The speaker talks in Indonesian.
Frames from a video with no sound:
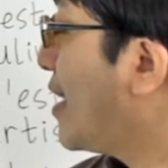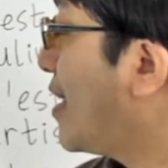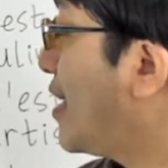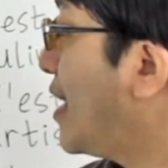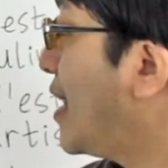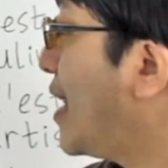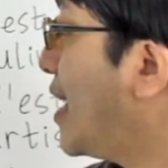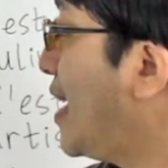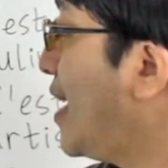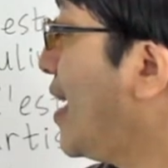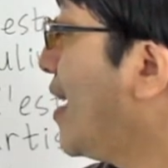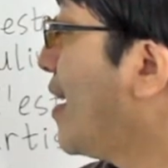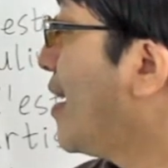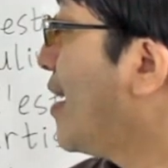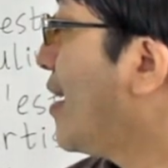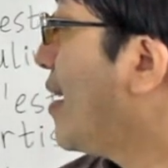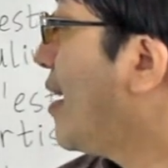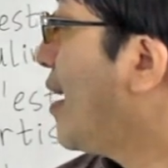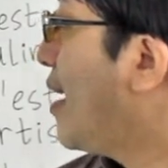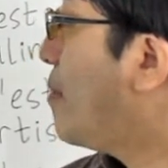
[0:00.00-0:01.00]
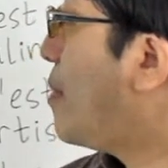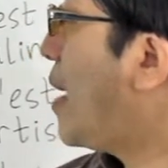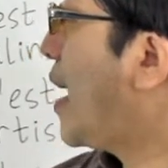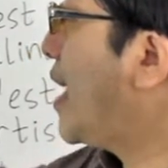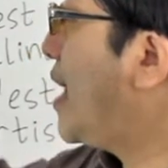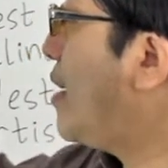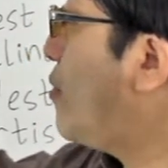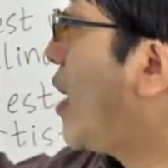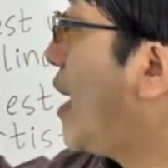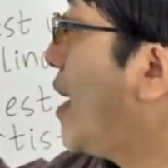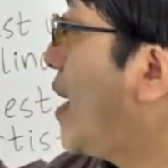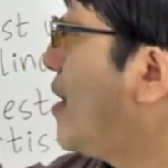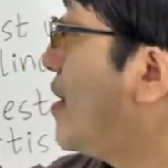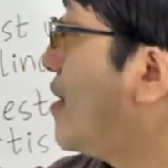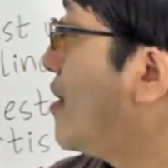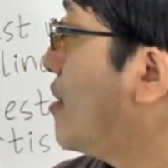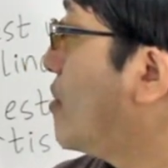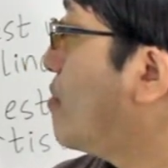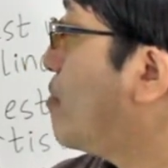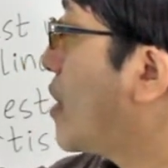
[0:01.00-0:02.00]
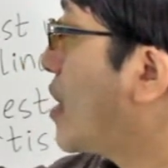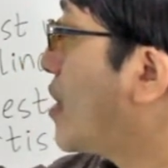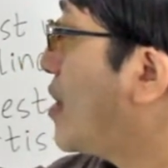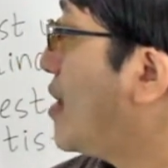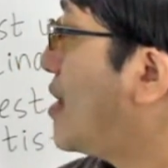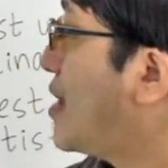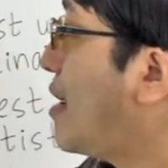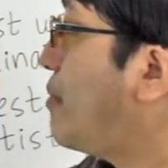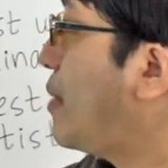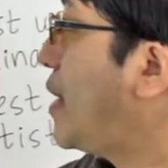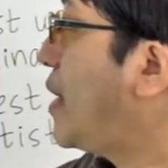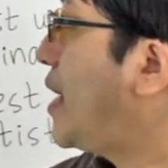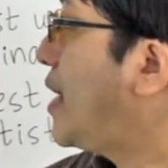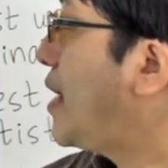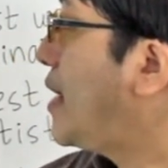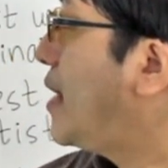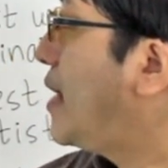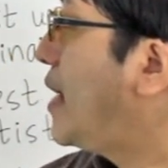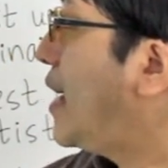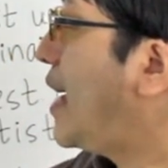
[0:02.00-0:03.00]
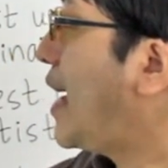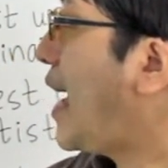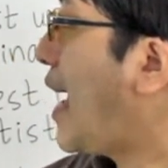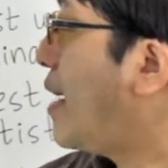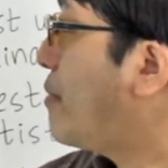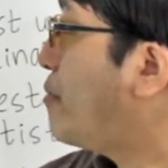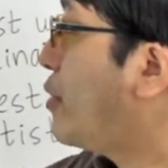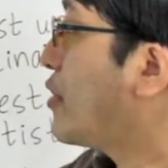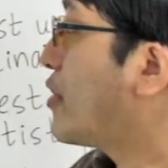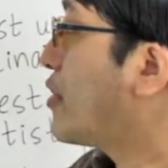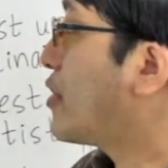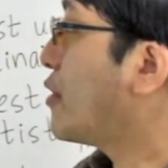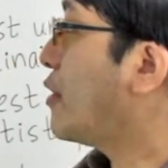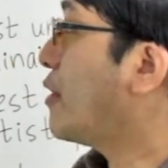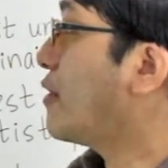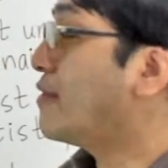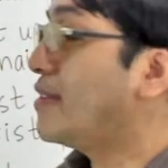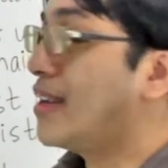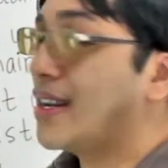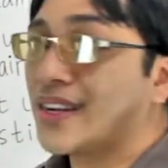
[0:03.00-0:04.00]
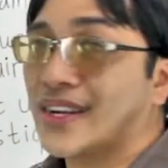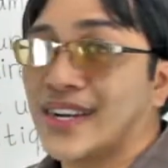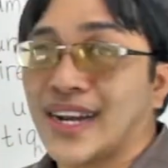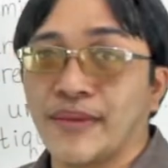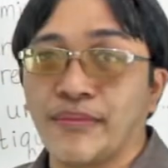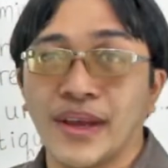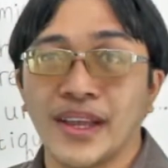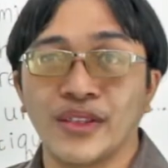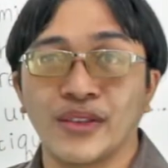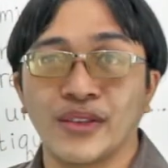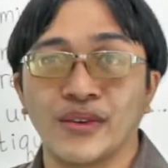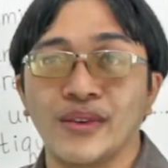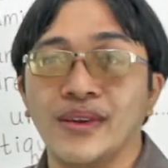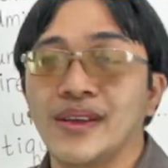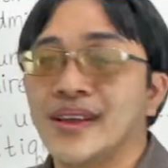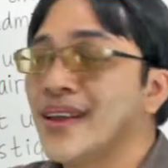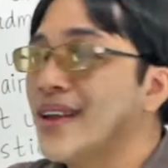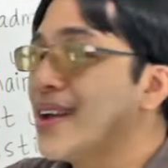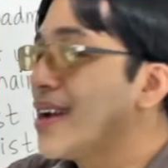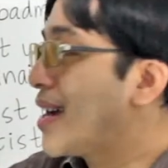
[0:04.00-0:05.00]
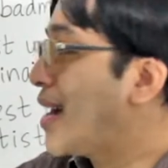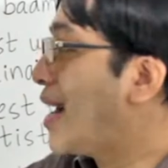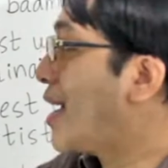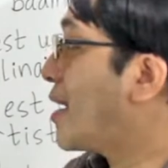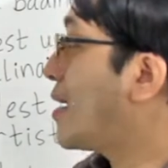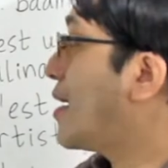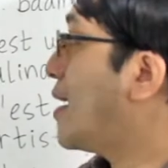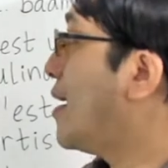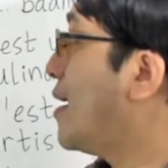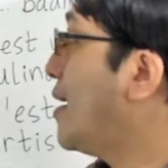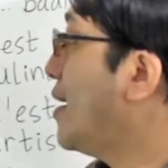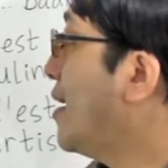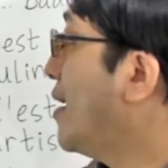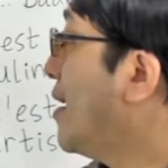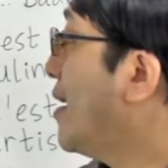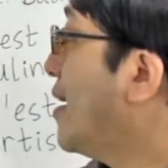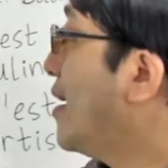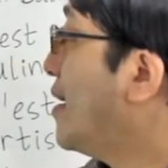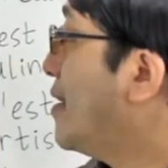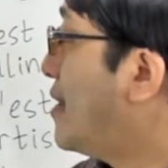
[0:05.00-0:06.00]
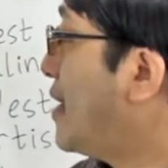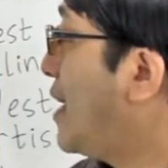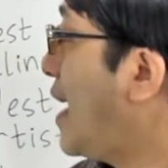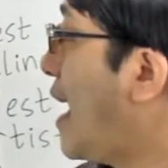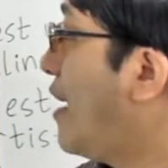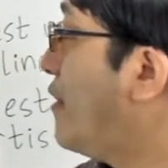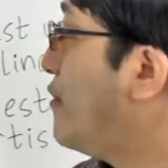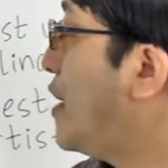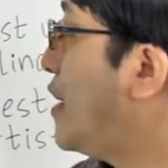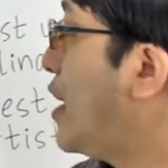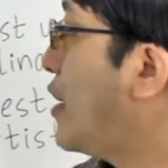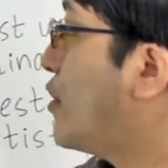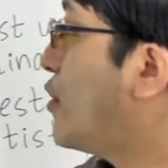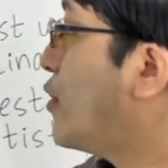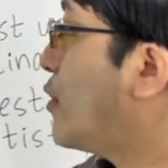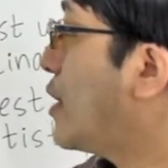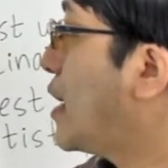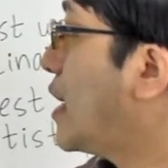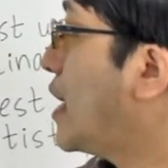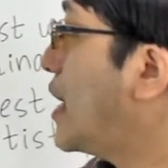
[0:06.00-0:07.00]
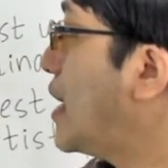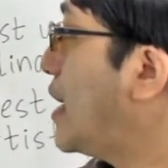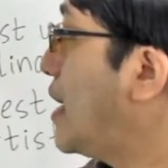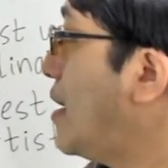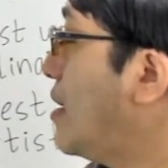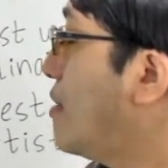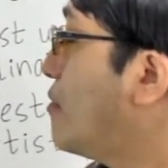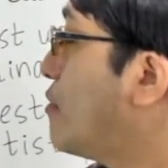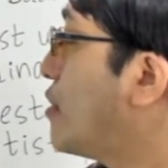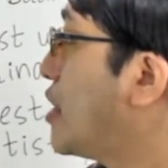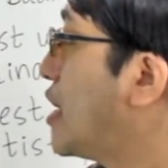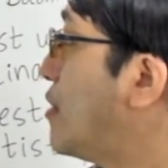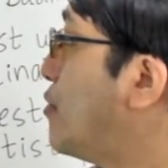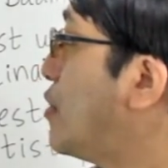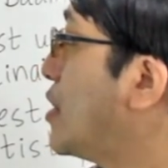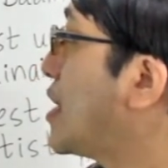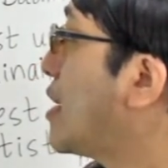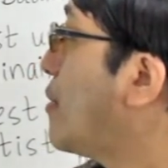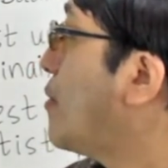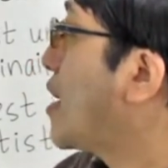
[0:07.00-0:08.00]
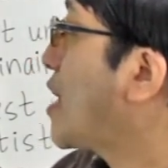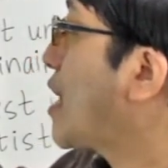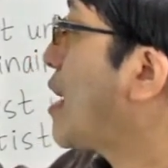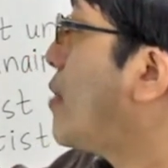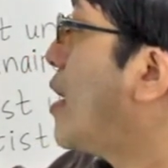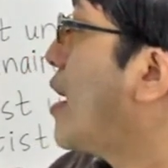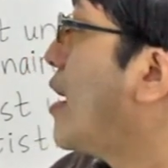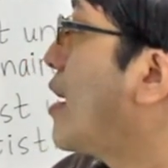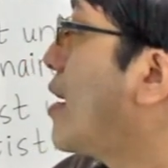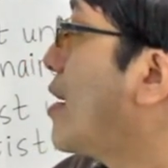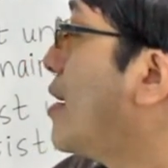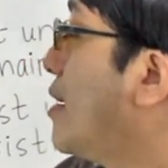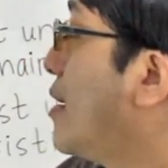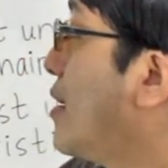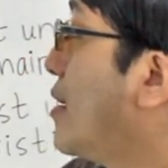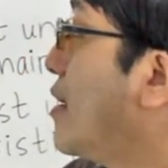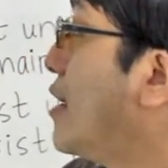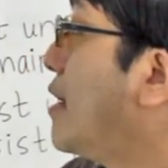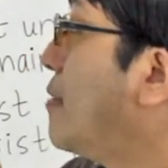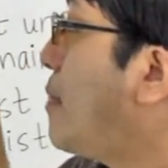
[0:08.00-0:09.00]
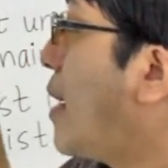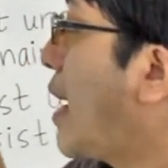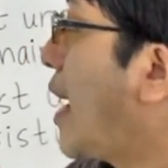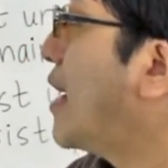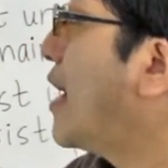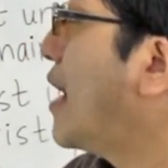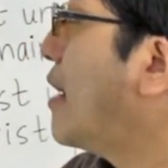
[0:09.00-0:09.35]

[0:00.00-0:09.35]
di sini, pakainya bukan de persis tapi d apostrof. Dan kenapa itu? Karena si aviation ini meskipun sama-sama dipakai